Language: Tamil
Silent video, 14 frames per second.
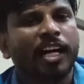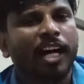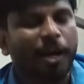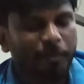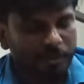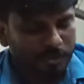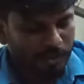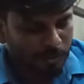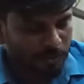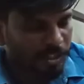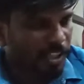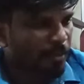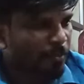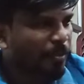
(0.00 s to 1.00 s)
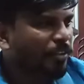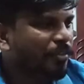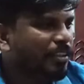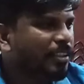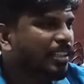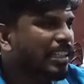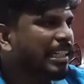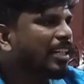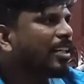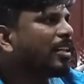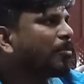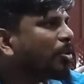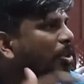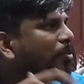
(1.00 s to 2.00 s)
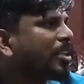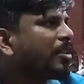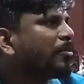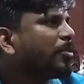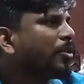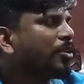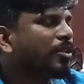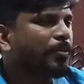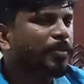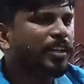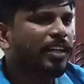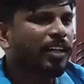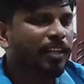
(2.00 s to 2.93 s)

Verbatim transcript: அப்படின்னு சொல்லும்போது அந்த பெண் வந்து இல்லை மொத்தமாக தான் போடன்றப்ப